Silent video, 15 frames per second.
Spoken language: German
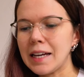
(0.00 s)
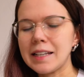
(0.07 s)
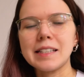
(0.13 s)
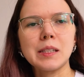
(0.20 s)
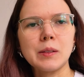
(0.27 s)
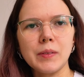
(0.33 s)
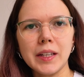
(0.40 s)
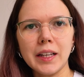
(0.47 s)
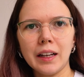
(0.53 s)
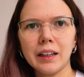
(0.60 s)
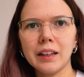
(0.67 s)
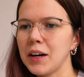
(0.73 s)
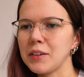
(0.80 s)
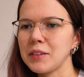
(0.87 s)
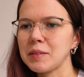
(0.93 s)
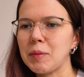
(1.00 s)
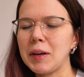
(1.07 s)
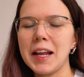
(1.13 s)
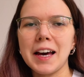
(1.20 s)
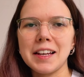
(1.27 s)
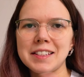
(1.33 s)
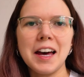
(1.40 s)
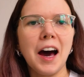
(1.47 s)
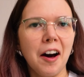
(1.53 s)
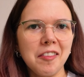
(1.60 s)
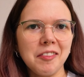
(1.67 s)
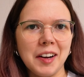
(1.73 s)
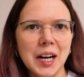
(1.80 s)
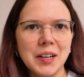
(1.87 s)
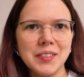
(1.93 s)
Deswegen, und meine erste
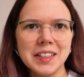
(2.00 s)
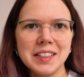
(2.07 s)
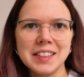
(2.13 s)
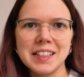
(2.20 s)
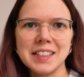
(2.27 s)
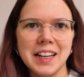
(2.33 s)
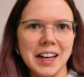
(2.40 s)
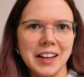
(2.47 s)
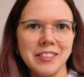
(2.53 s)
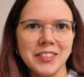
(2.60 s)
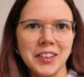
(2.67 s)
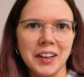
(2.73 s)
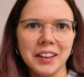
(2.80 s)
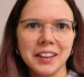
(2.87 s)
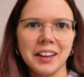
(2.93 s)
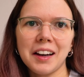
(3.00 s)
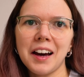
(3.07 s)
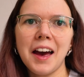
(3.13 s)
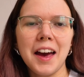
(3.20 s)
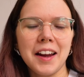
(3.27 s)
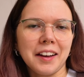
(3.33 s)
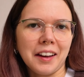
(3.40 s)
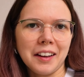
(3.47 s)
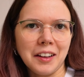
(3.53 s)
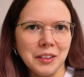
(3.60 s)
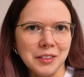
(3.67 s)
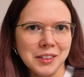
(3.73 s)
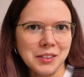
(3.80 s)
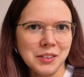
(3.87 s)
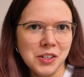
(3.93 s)
Aufgabe ist jetzt einfach, Herr der Ringe
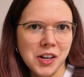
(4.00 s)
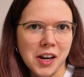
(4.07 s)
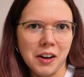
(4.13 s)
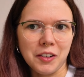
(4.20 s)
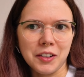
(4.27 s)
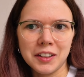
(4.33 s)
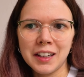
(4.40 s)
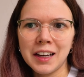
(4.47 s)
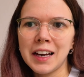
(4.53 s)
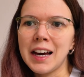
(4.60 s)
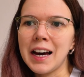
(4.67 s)
durchzuschauen.